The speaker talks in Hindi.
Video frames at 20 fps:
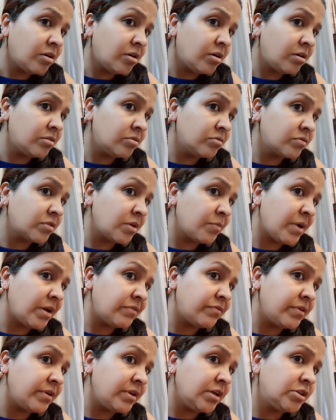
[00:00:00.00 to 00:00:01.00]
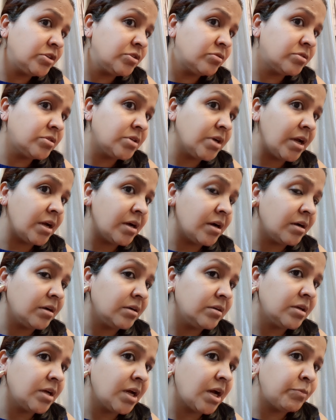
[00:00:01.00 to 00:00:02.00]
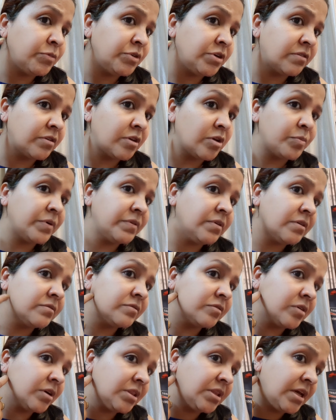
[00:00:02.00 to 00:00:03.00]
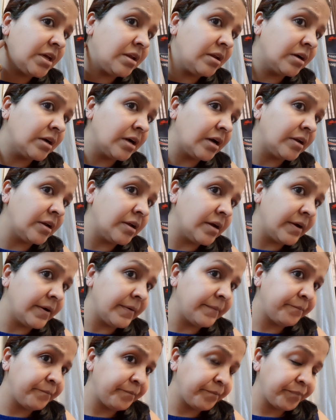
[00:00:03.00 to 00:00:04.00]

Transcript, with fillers: और उसके बाद फिर ये जुड़ जाएगा अब मुझे इसके ऊपर सरसों का तेल लगाना है